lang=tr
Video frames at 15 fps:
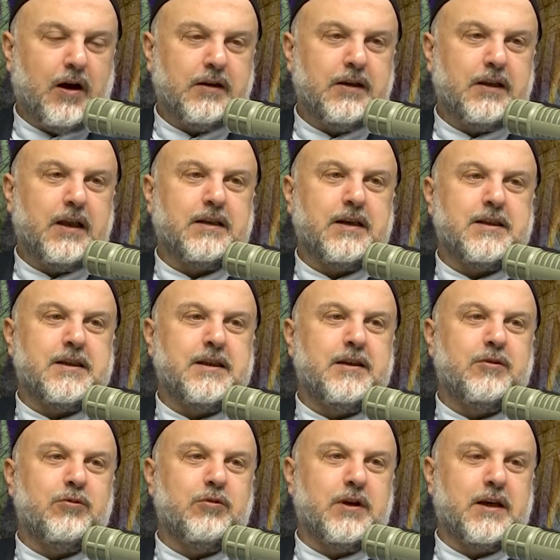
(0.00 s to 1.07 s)
aklına da
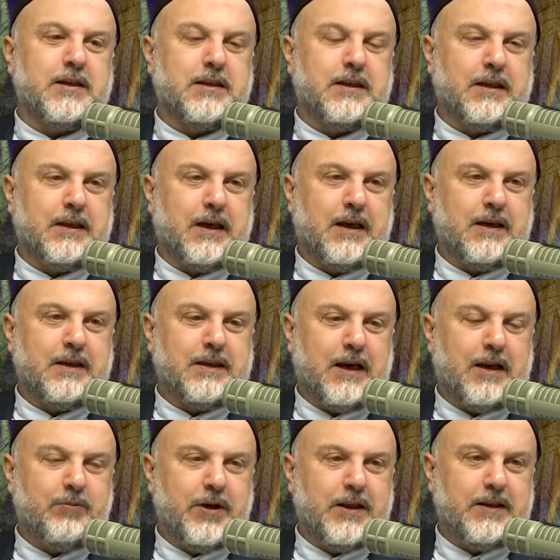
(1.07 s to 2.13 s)
zihin dünyasına da
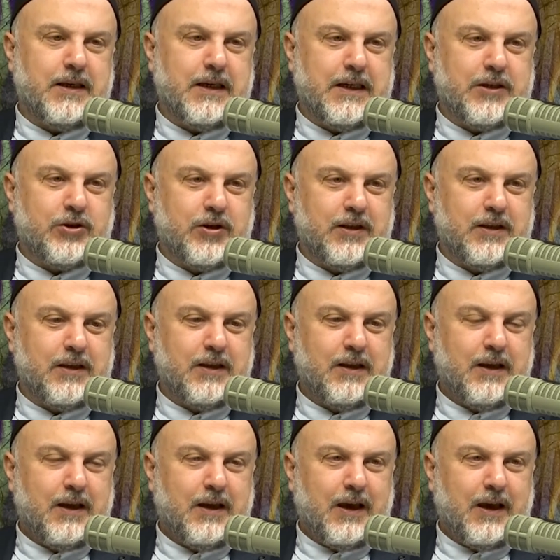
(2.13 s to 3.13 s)
gelmediği için